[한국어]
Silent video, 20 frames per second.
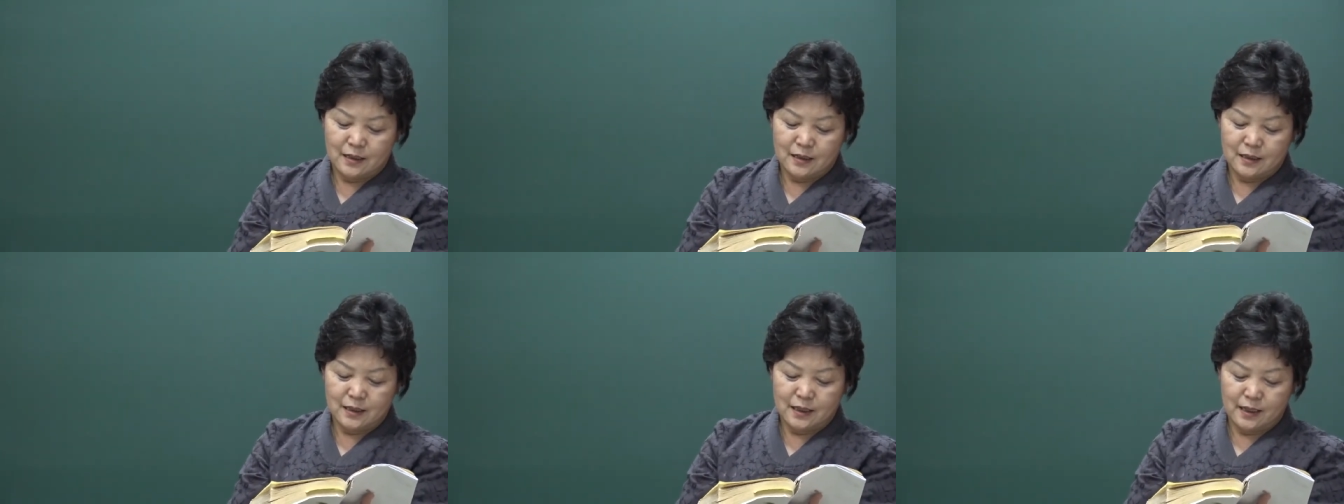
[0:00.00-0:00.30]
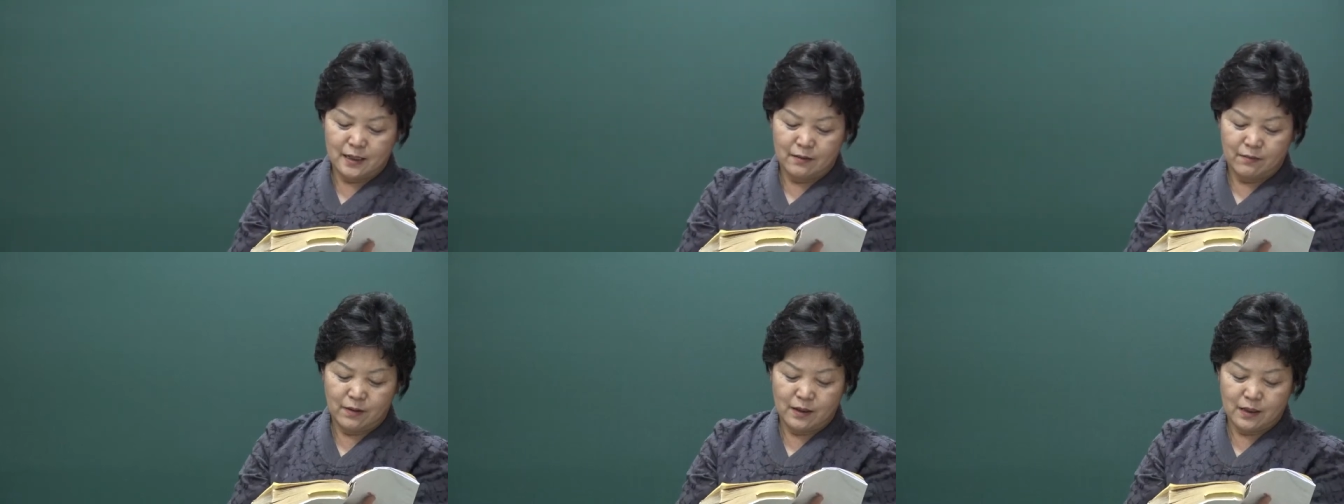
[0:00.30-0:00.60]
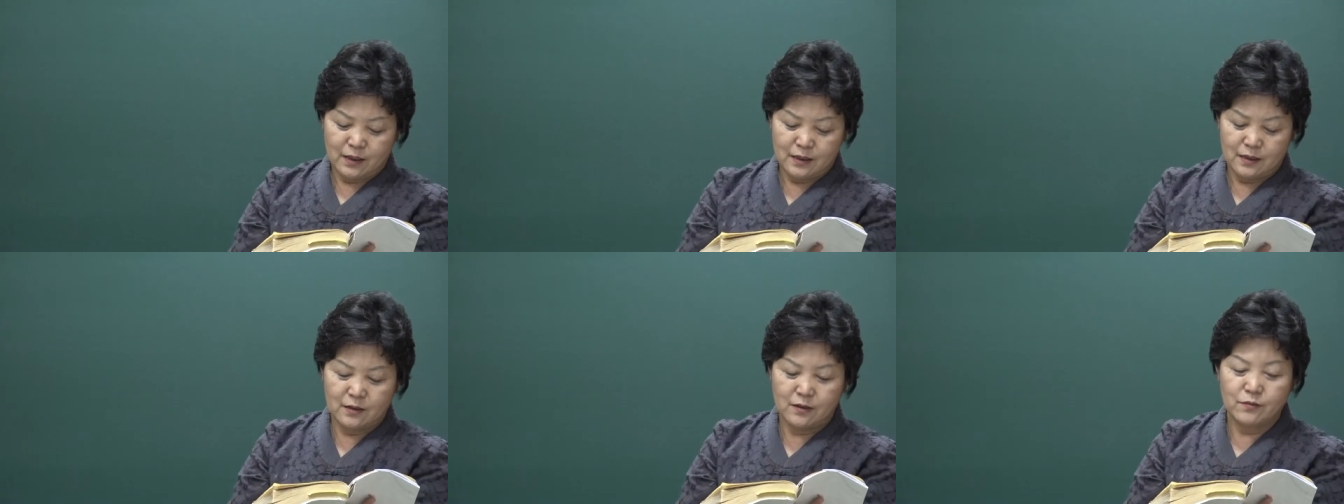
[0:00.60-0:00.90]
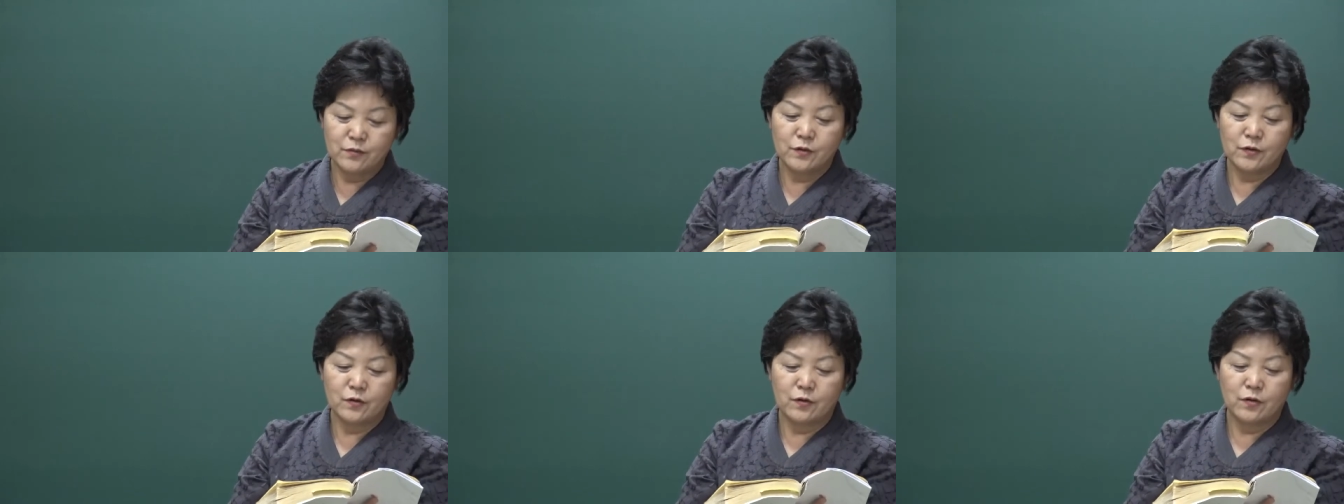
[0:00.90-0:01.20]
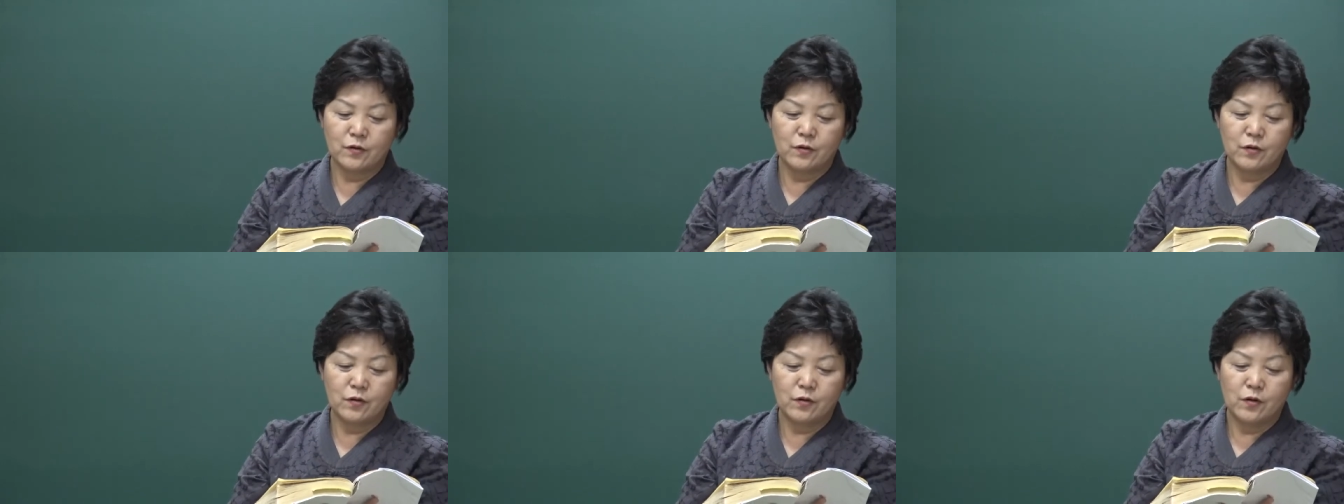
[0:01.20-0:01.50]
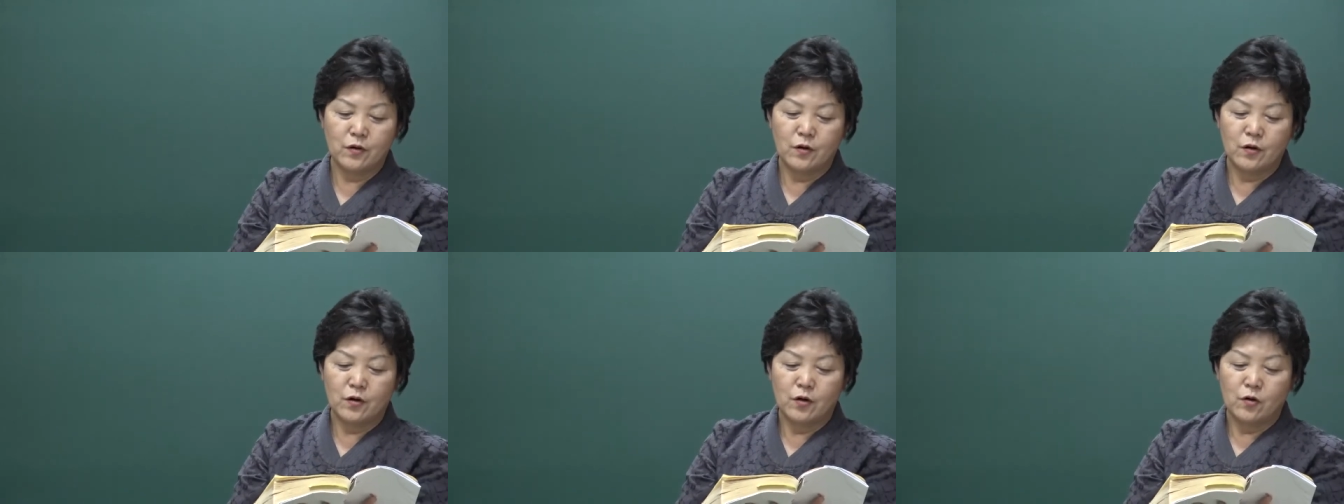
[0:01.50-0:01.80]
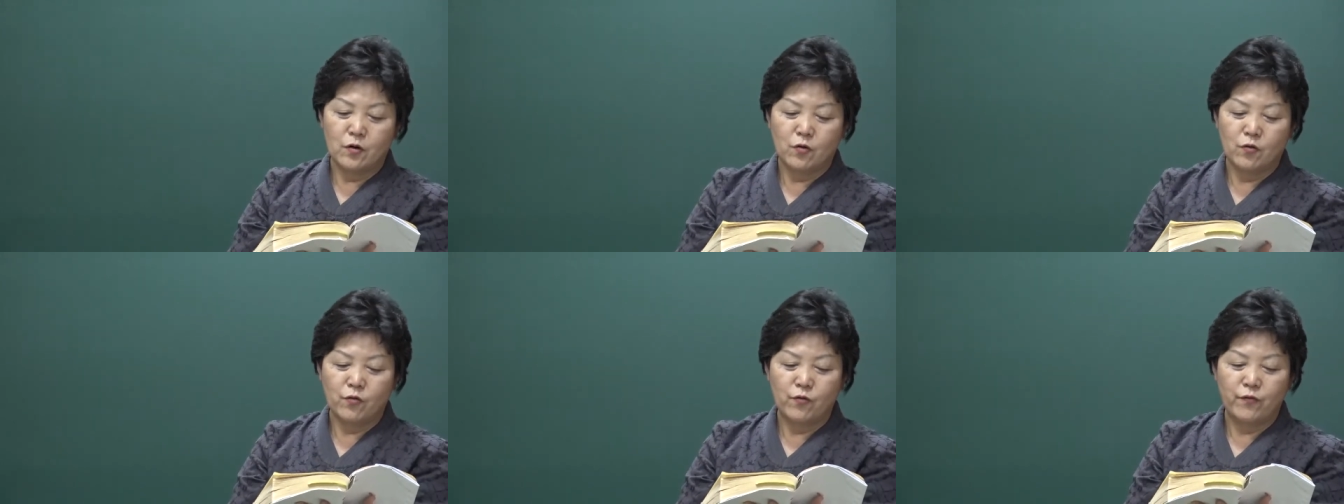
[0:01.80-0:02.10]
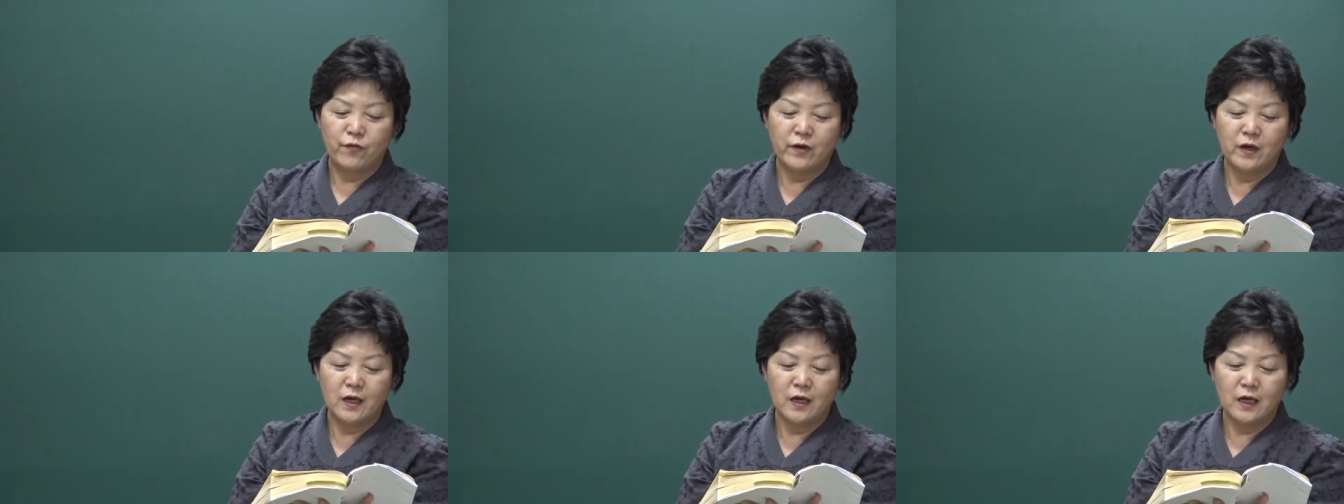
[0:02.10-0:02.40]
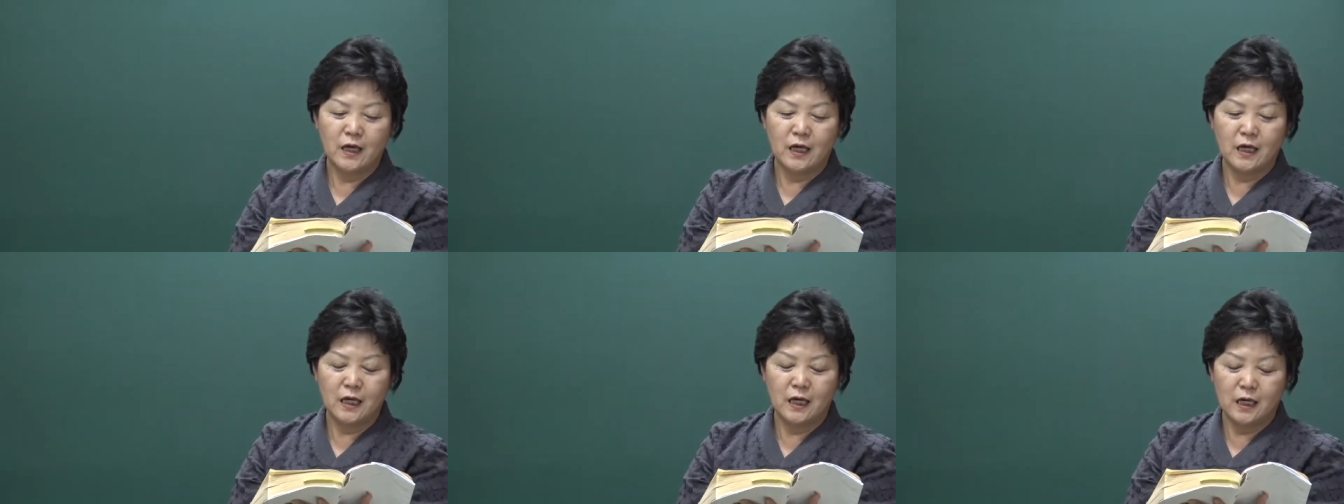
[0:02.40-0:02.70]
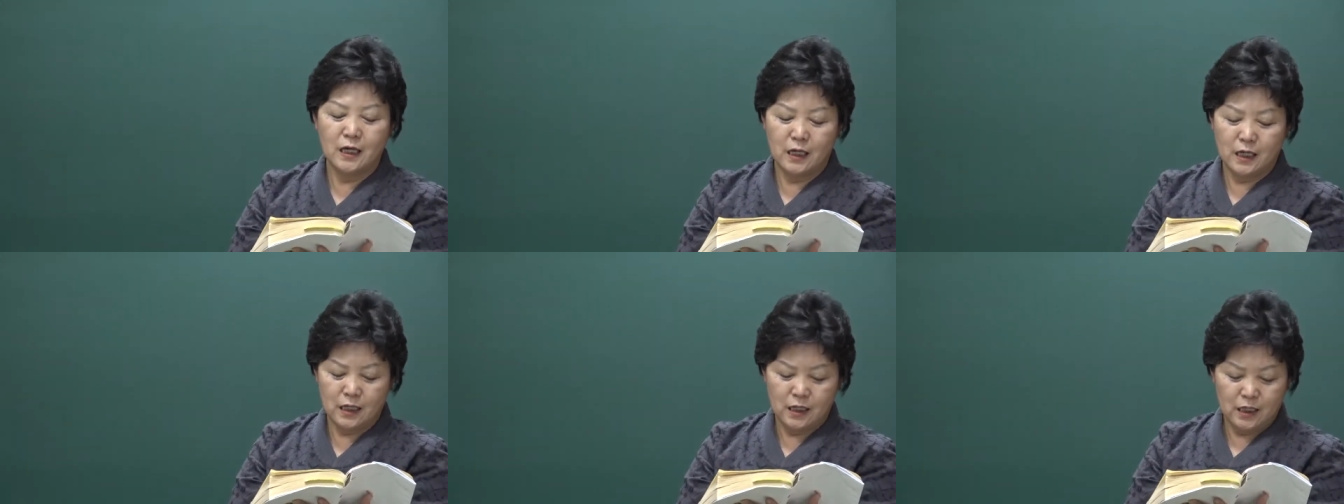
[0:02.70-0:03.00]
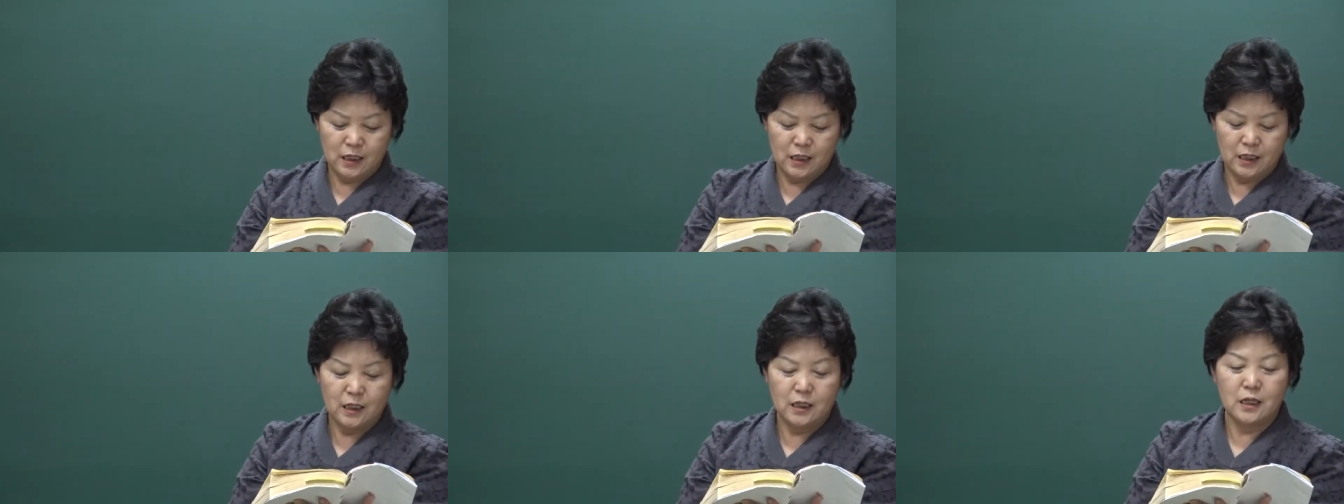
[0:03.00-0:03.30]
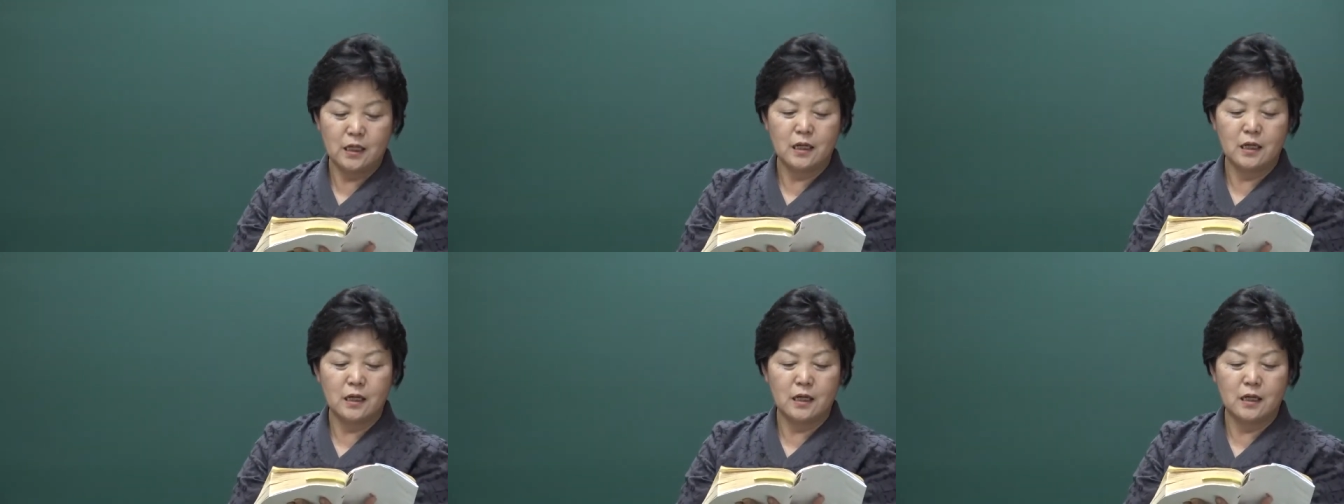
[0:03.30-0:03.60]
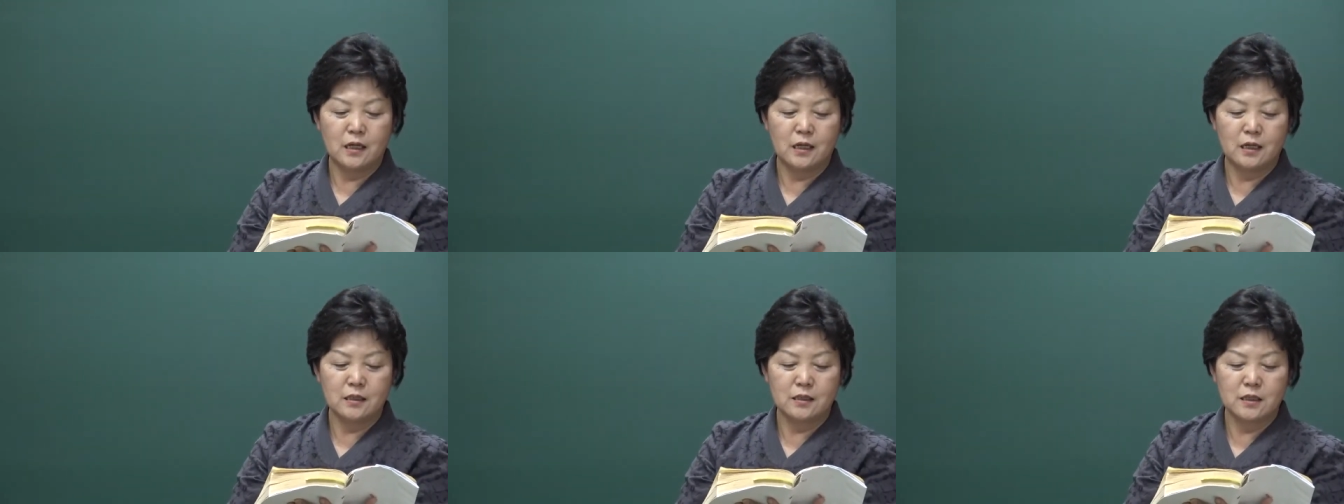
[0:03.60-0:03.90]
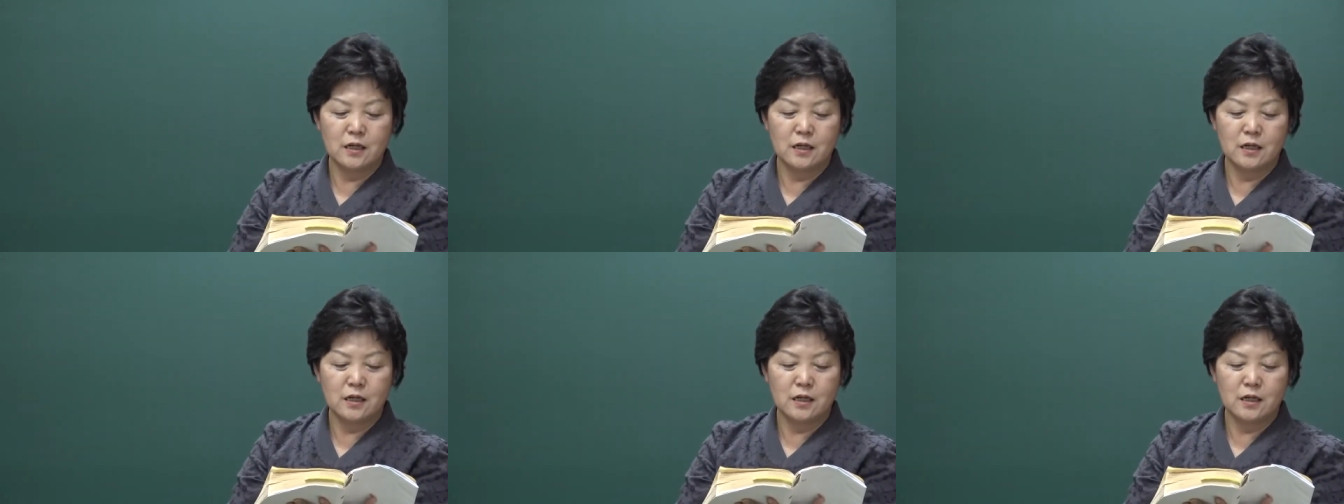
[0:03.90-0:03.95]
그 다음에 그러므로 위 어,